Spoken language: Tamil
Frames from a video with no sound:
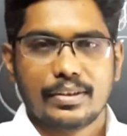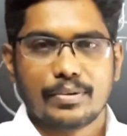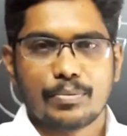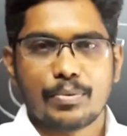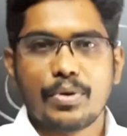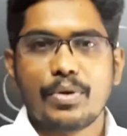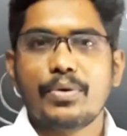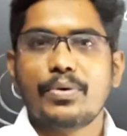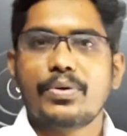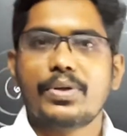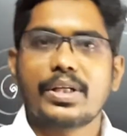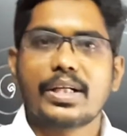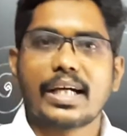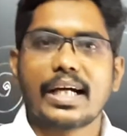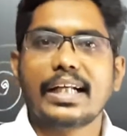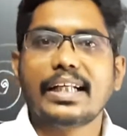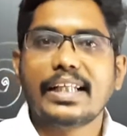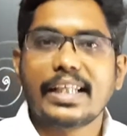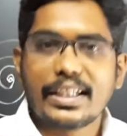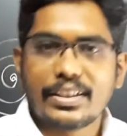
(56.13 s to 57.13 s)
உலோக
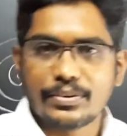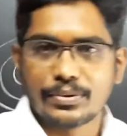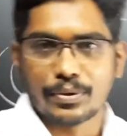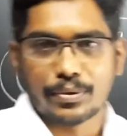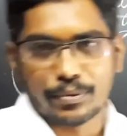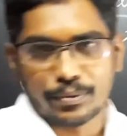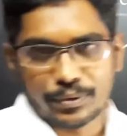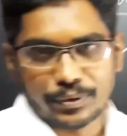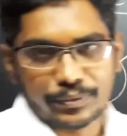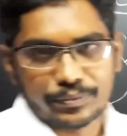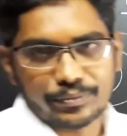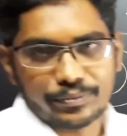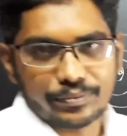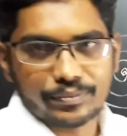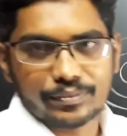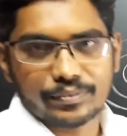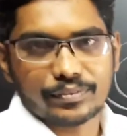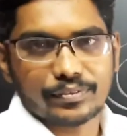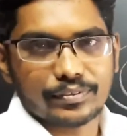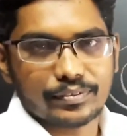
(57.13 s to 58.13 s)
கட்டின்னு சொல்லுவோம்
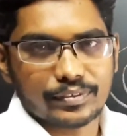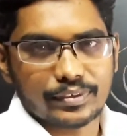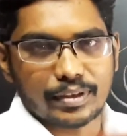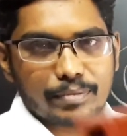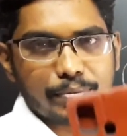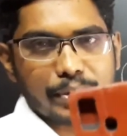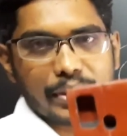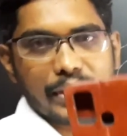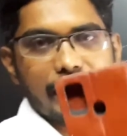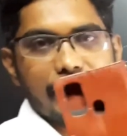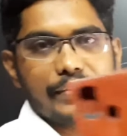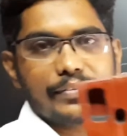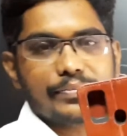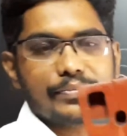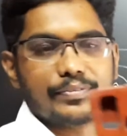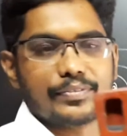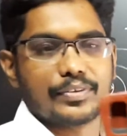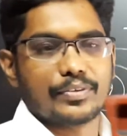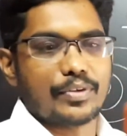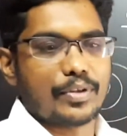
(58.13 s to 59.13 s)
இந்த மாதிரி
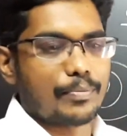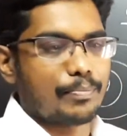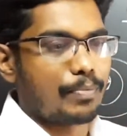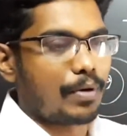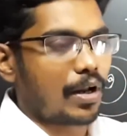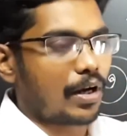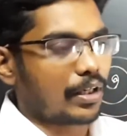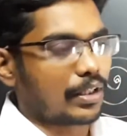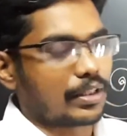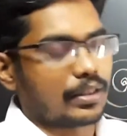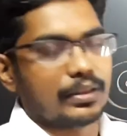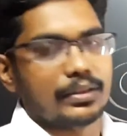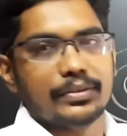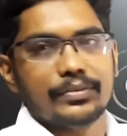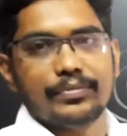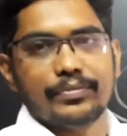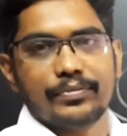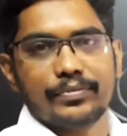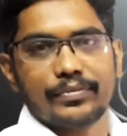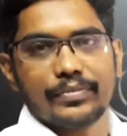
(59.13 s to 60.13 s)
ஒரு பிளாக்கு
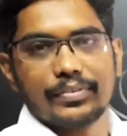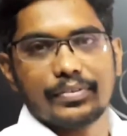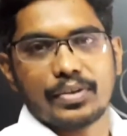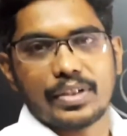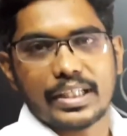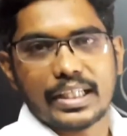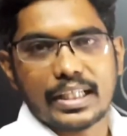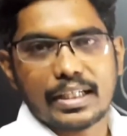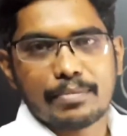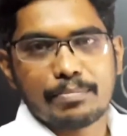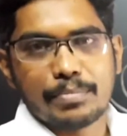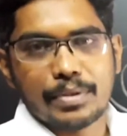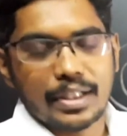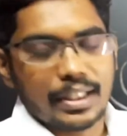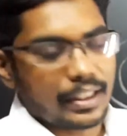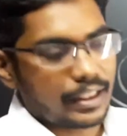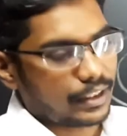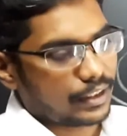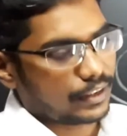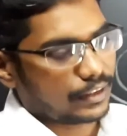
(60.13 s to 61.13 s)
ஒரு இரும்பில்
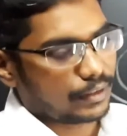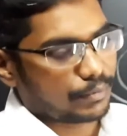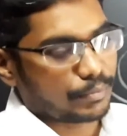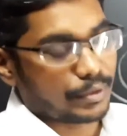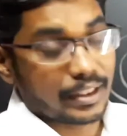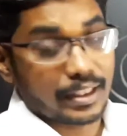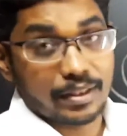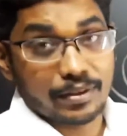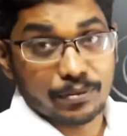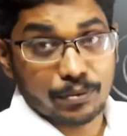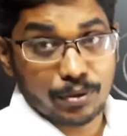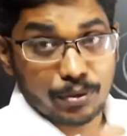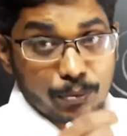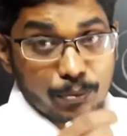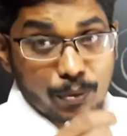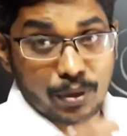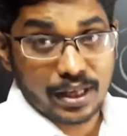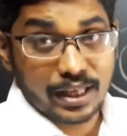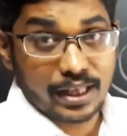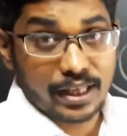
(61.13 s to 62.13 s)
இந்த மாதிரி ஒரு
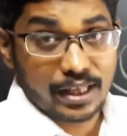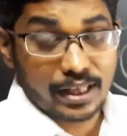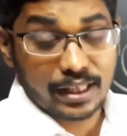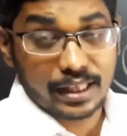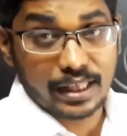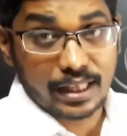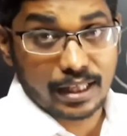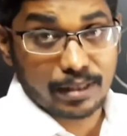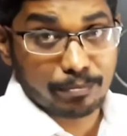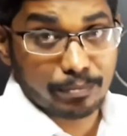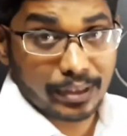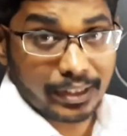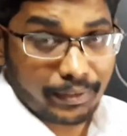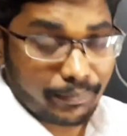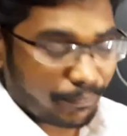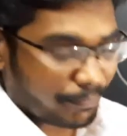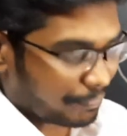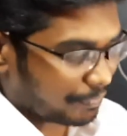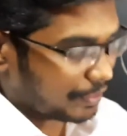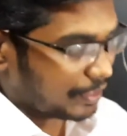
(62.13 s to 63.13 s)
ஒயராக இல்லாமல்
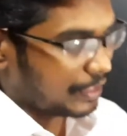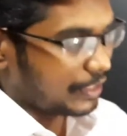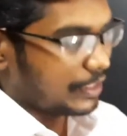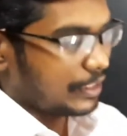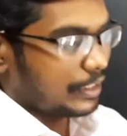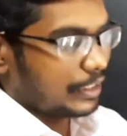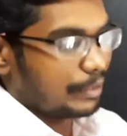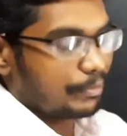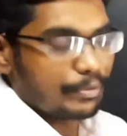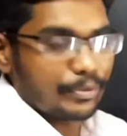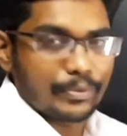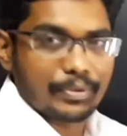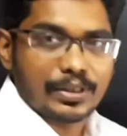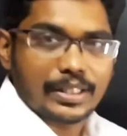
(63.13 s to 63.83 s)
இப்படி ஒரு